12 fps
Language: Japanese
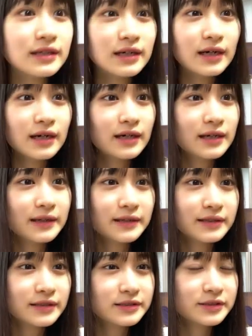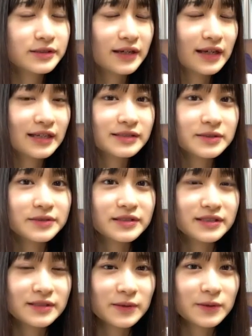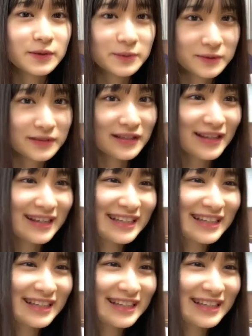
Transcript: あちょっと部屋掃除しようと思って